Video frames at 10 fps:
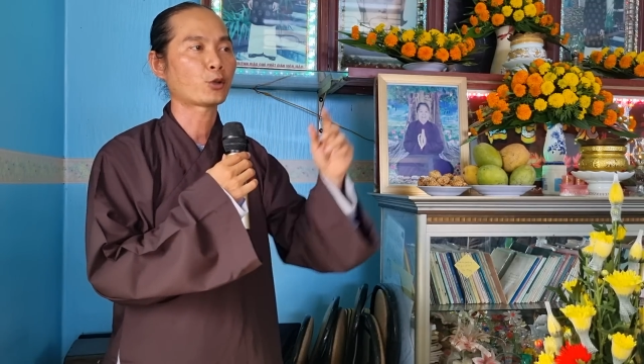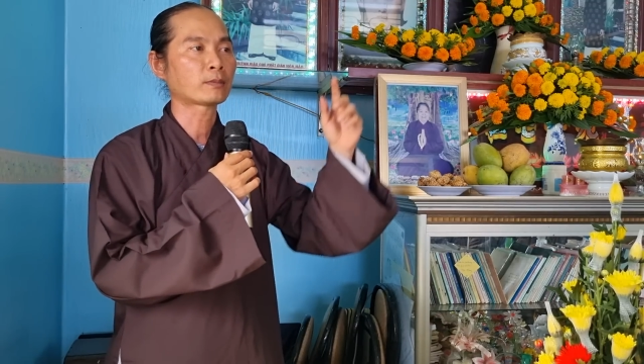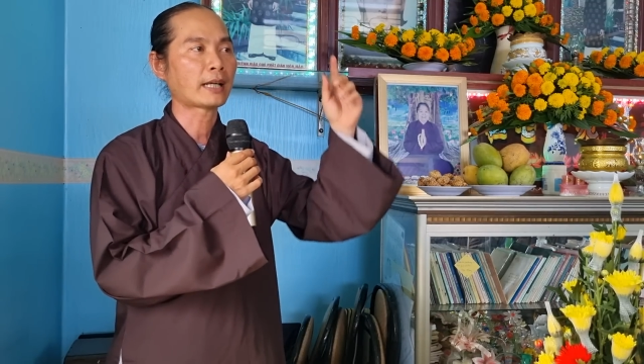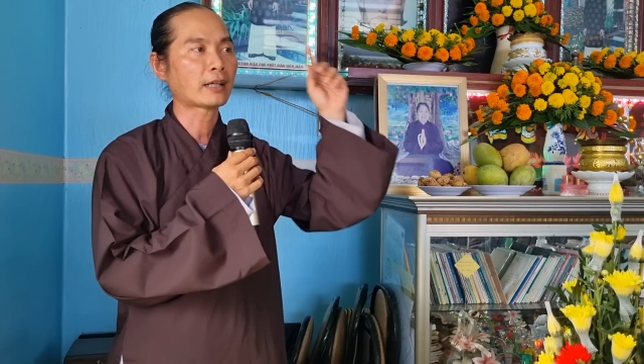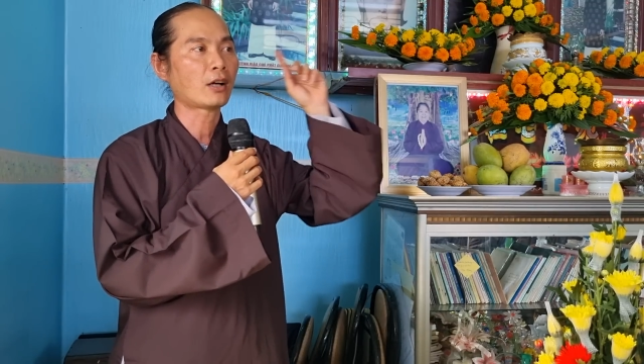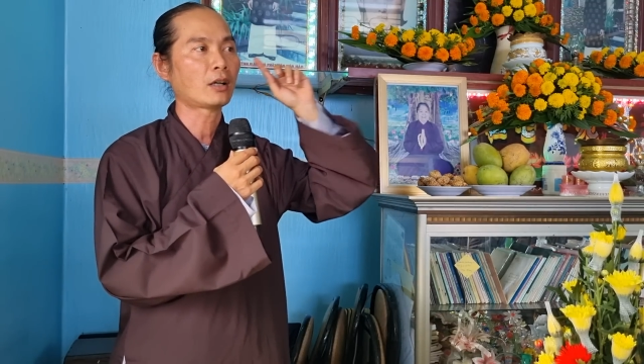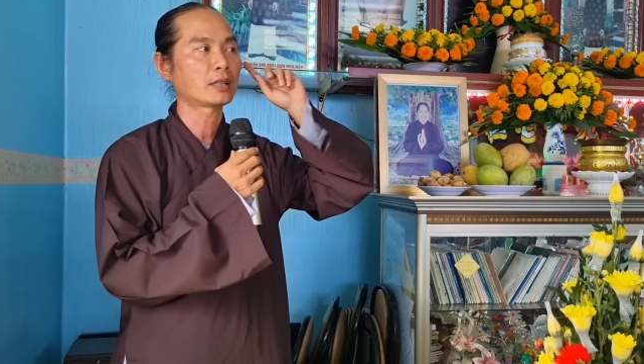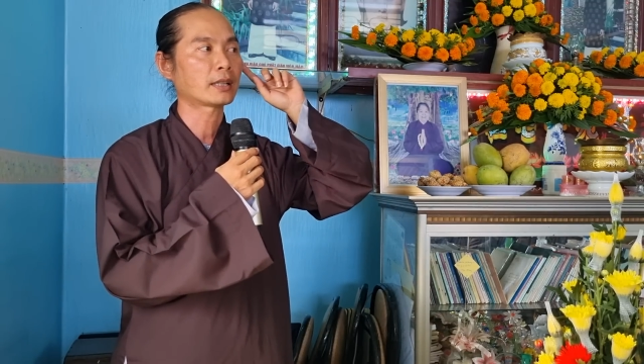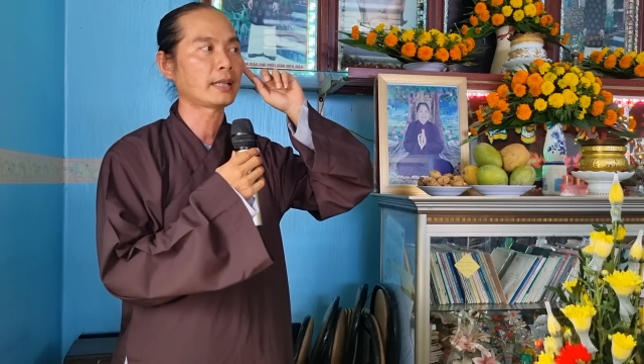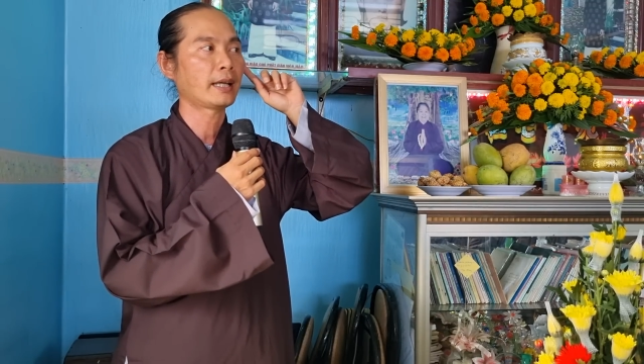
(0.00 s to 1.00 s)
chúng ta có
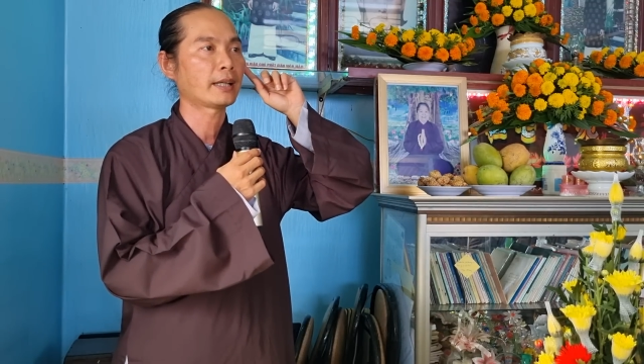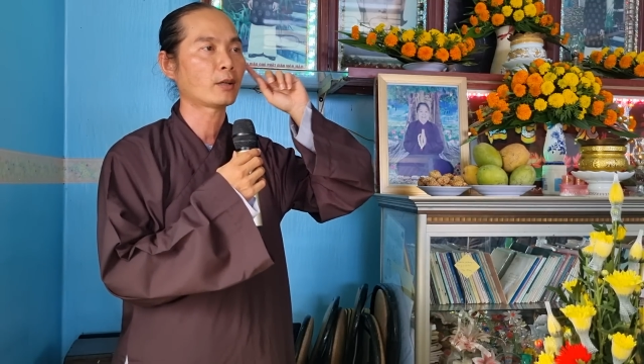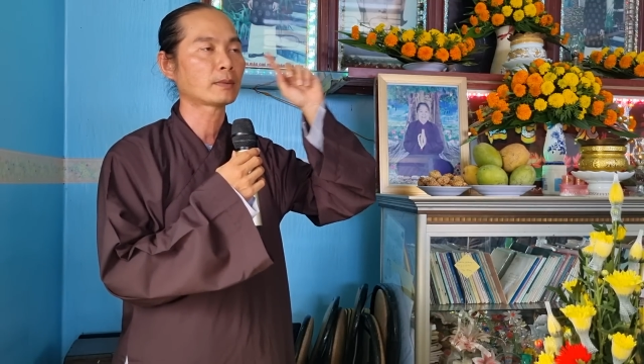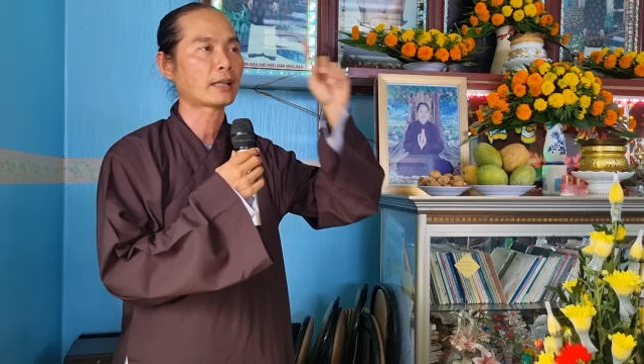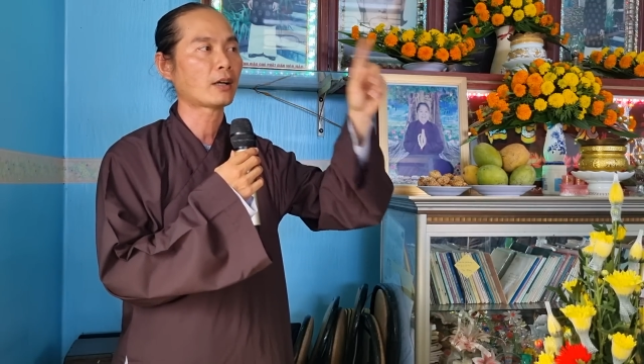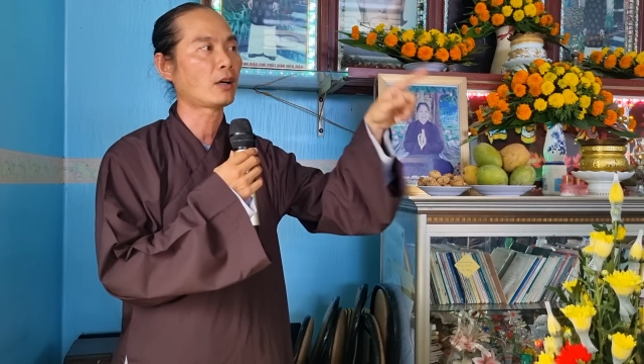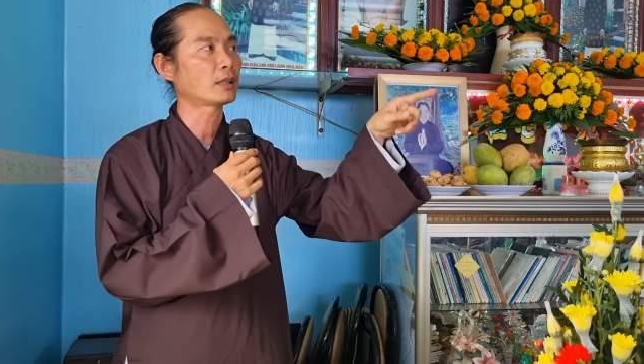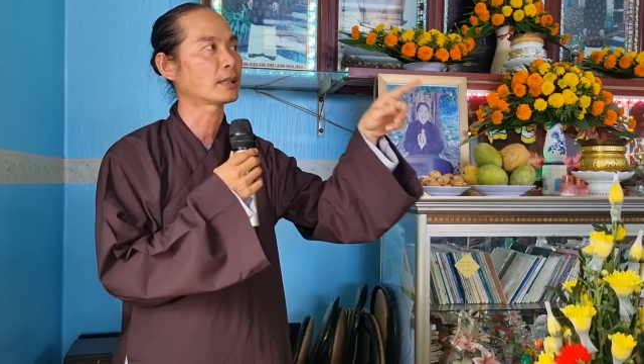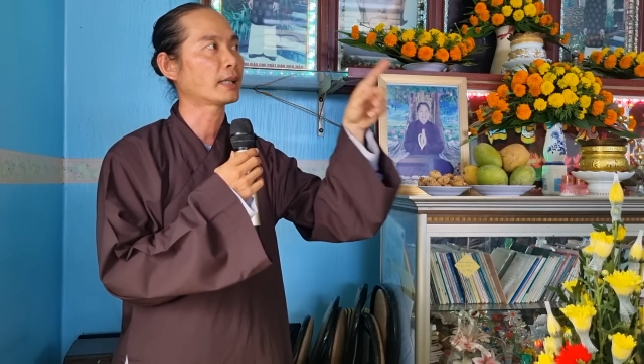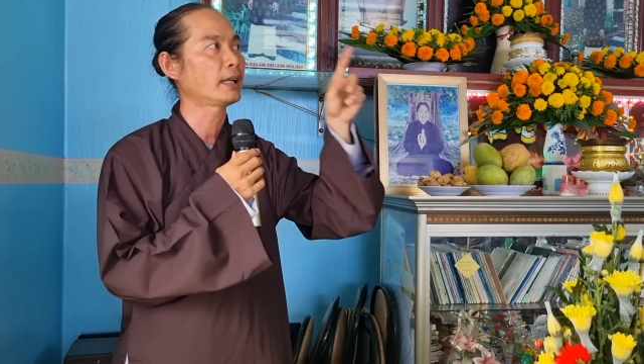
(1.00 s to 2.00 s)
được cái gì? Chúng ta có
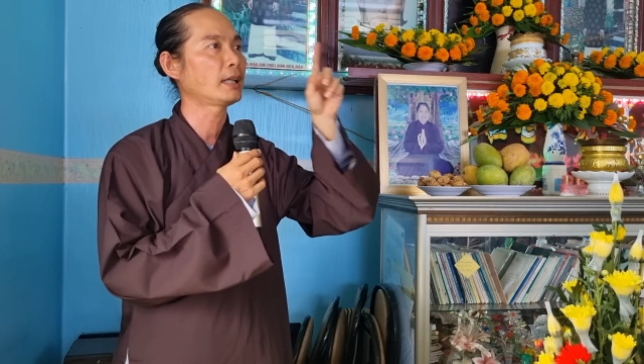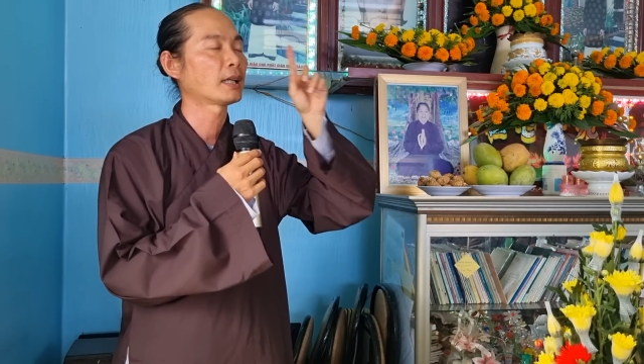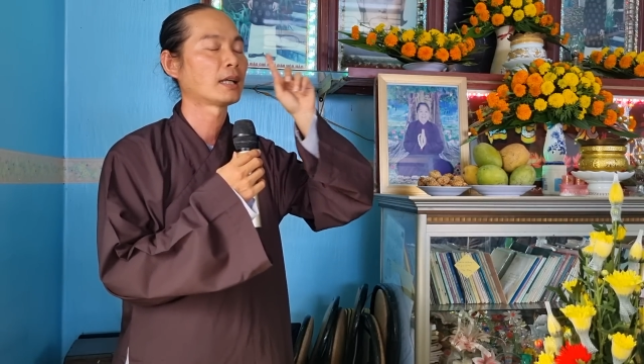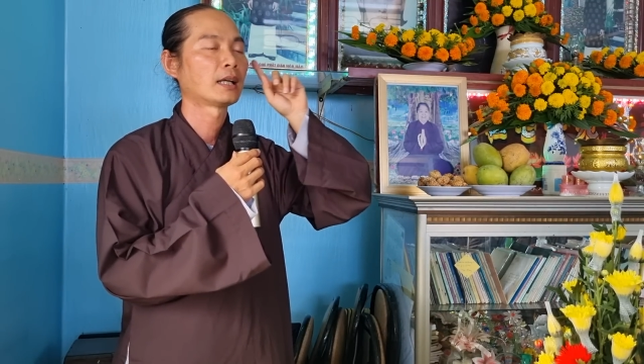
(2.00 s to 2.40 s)
được cái